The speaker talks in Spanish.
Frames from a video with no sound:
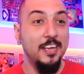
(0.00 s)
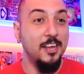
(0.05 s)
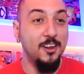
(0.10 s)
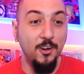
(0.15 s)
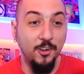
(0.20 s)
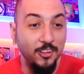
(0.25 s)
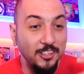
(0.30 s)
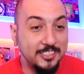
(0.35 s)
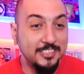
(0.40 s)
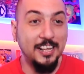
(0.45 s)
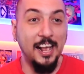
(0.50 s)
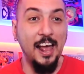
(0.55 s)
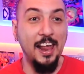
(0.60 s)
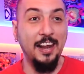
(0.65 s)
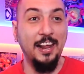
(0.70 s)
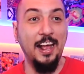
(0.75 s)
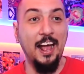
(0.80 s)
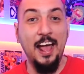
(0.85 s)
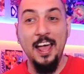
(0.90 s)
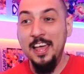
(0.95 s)
y lo
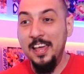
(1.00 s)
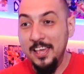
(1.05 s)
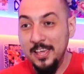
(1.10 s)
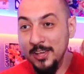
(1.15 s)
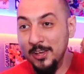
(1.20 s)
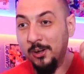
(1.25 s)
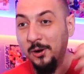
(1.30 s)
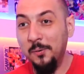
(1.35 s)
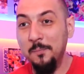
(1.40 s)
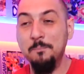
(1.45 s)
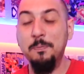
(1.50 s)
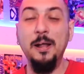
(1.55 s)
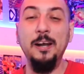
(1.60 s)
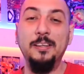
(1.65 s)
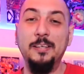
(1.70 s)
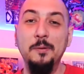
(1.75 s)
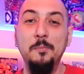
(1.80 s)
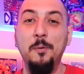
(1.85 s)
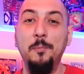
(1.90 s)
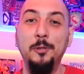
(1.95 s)
descarga y
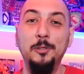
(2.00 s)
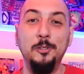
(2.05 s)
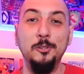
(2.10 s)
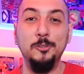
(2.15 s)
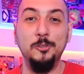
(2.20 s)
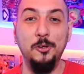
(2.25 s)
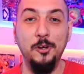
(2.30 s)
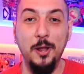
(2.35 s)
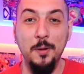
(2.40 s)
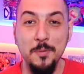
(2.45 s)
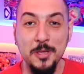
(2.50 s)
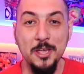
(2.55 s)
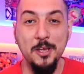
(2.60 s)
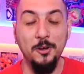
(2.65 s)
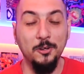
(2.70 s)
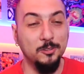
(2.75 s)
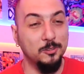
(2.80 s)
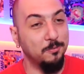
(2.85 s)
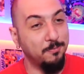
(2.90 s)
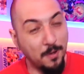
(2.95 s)
comparte momentos con
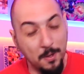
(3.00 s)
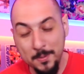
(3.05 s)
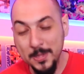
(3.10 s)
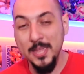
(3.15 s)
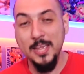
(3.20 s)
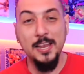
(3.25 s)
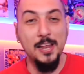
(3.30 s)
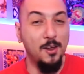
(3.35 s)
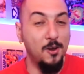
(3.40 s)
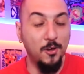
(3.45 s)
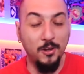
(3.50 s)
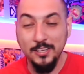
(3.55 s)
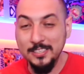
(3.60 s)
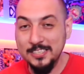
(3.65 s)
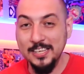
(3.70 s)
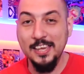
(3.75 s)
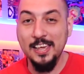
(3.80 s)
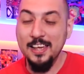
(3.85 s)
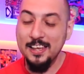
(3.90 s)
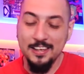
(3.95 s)
amigos o familia o lo que
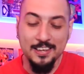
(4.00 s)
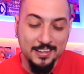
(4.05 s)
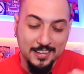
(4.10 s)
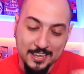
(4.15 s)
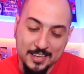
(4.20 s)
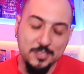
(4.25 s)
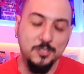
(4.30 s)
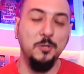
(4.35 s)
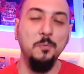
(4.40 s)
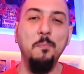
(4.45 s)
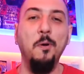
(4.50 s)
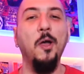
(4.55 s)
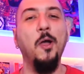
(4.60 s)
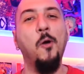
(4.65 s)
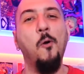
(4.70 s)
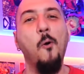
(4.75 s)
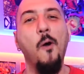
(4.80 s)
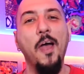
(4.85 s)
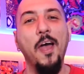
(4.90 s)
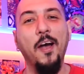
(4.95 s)
sea, es un buen
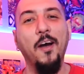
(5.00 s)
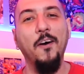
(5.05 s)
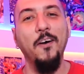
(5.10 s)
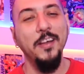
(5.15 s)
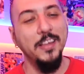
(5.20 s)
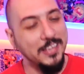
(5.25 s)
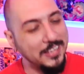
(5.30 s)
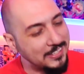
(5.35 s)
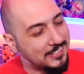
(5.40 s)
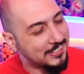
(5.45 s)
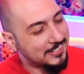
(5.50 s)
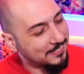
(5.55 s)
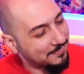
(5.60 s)
juego. Y